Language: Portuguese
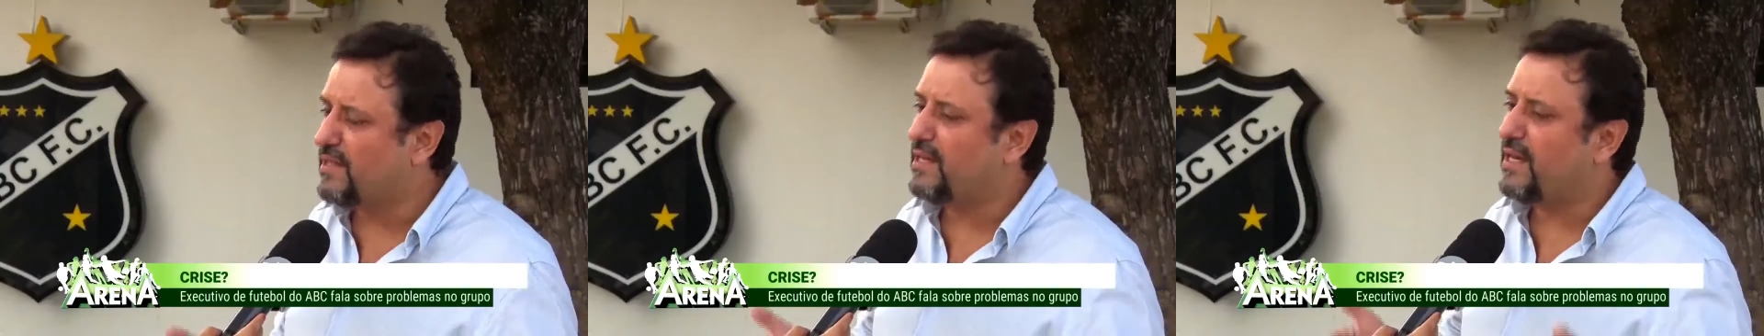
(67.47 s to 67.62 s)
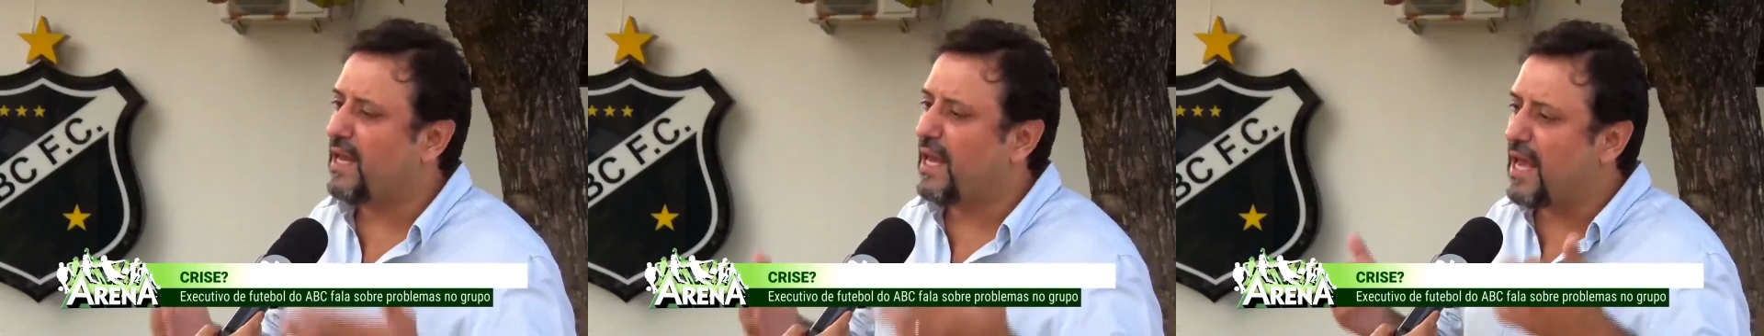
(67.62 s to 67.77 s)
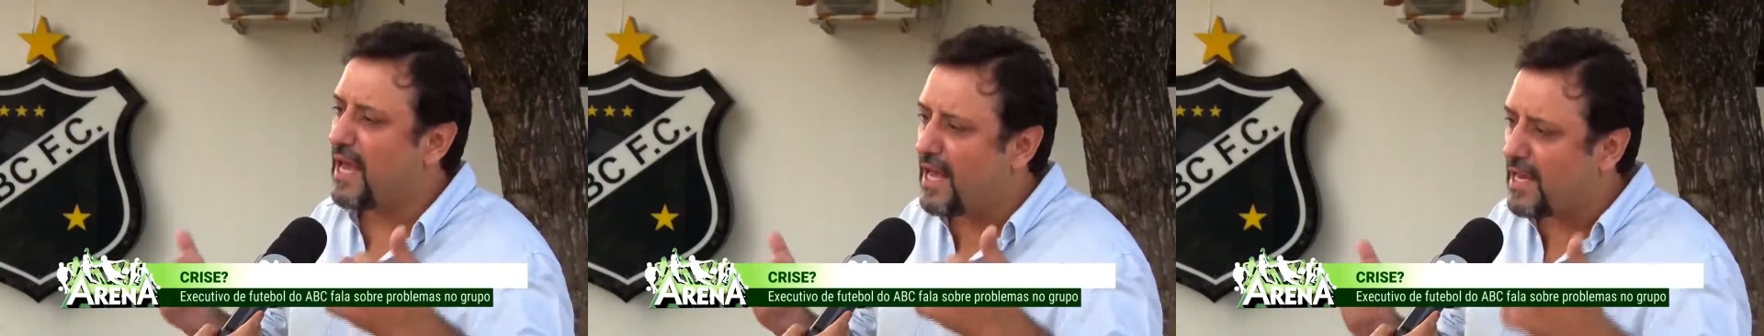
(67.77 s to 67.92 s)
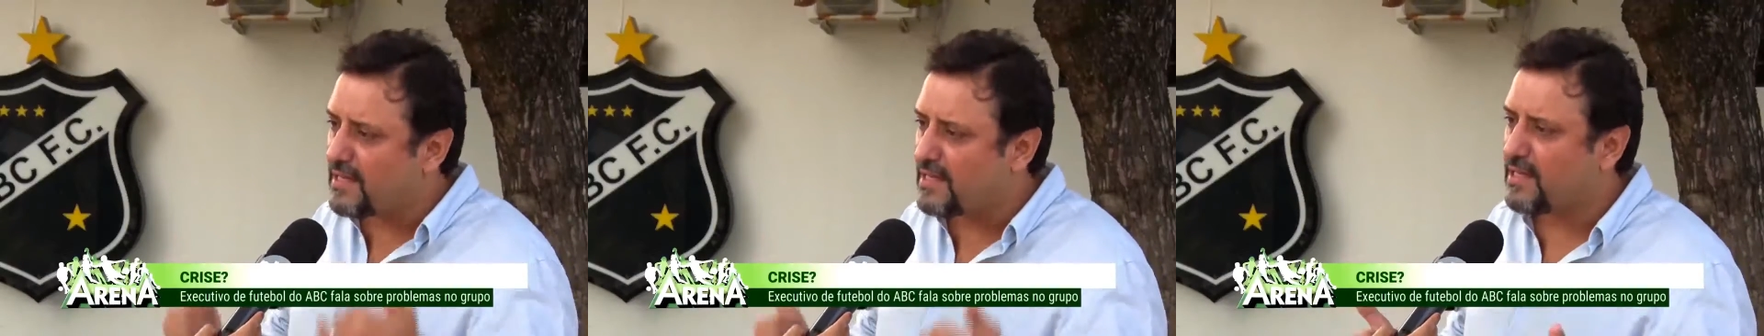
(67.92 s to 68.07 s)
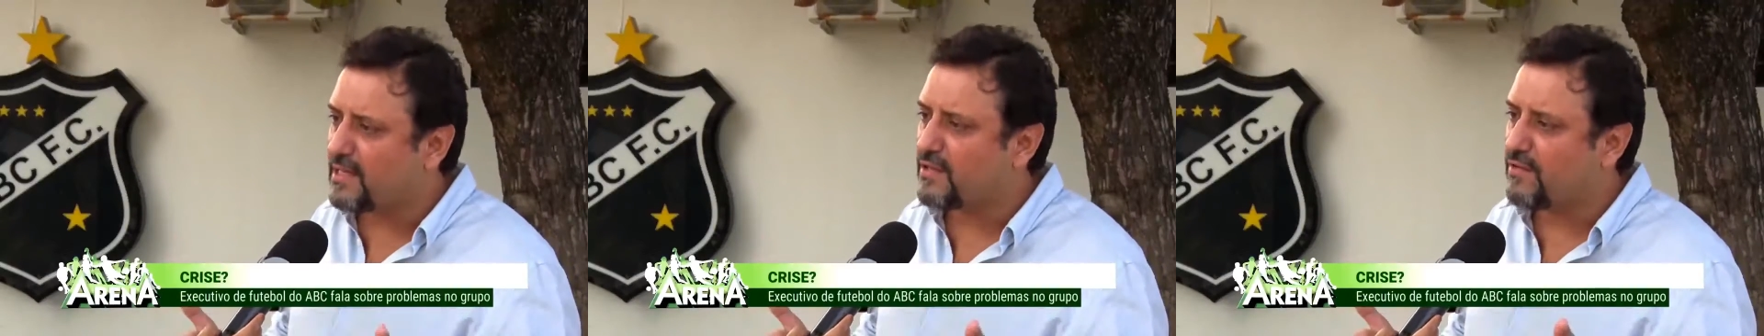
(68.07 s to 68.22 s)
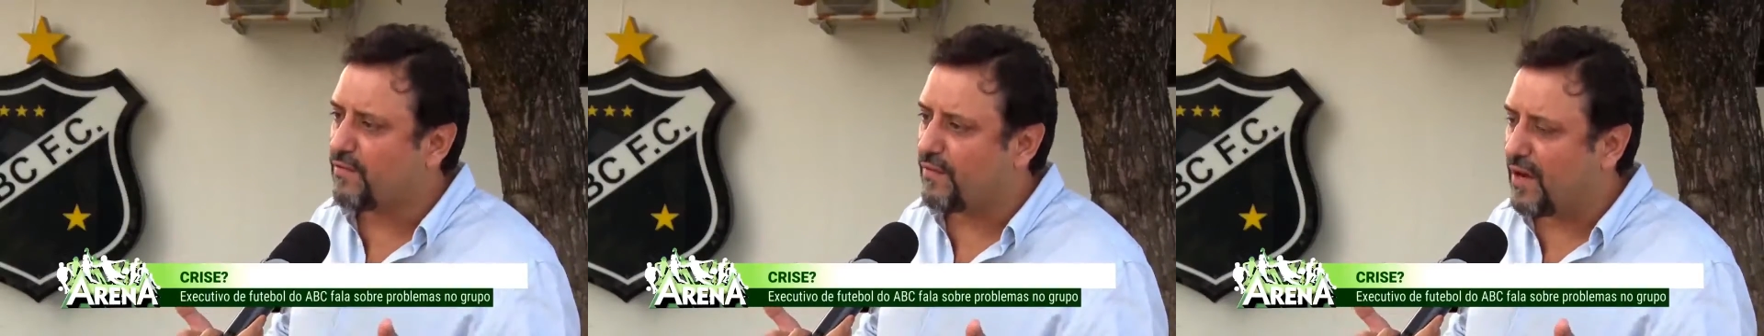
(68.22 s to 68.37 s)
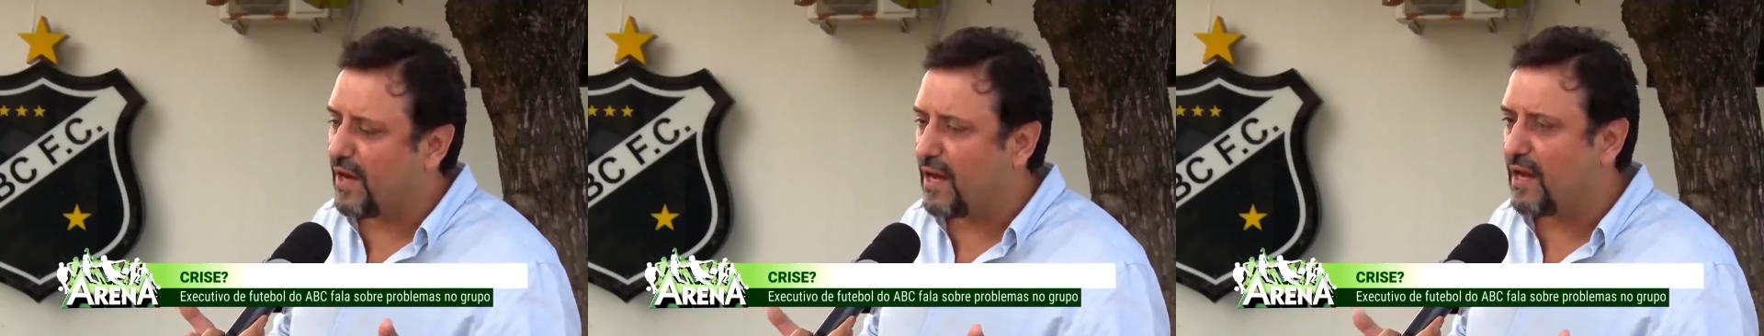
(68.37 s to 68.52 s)
que essas
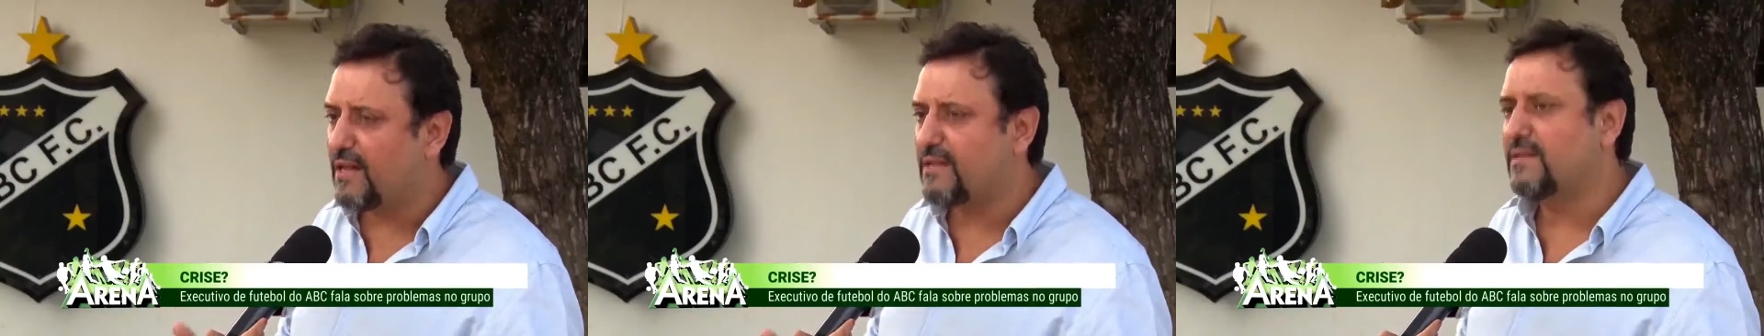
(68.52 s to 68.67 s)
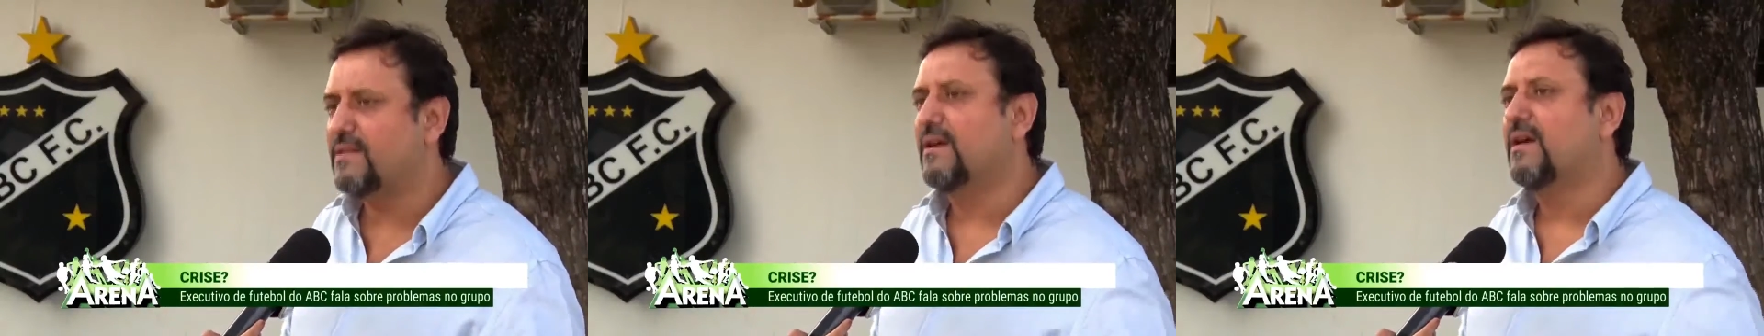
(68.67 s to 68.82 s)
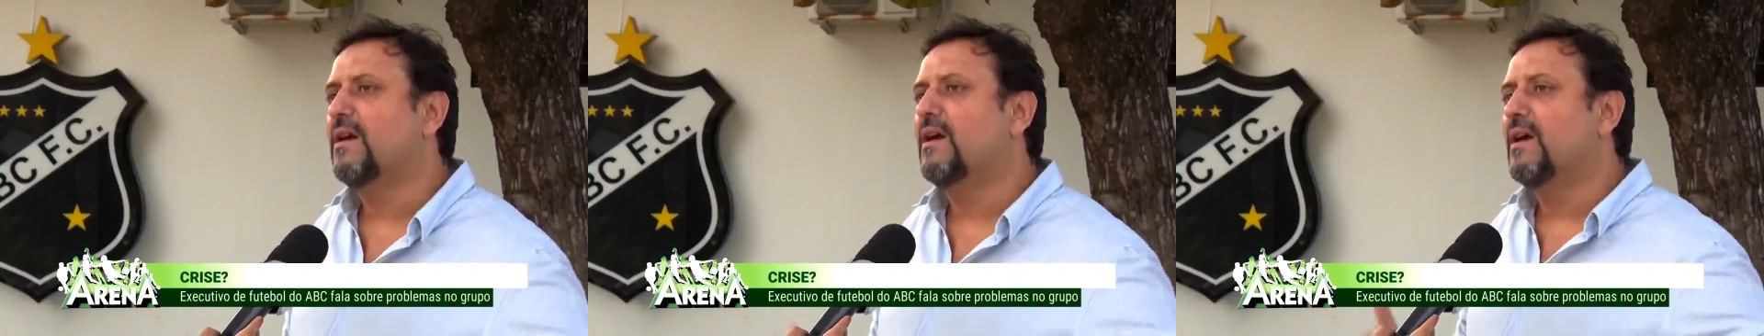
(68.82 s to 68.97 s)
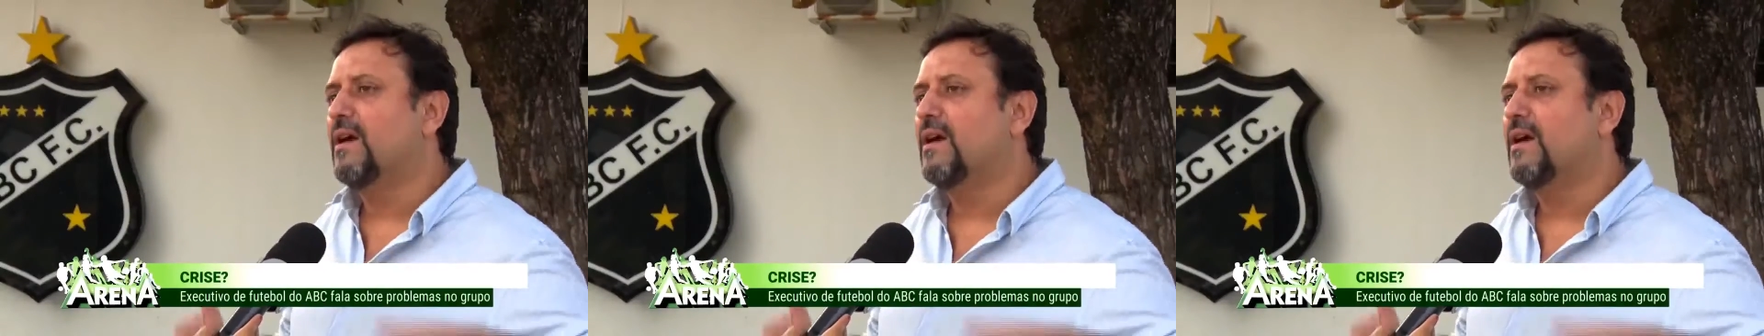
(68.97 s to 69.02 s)
falas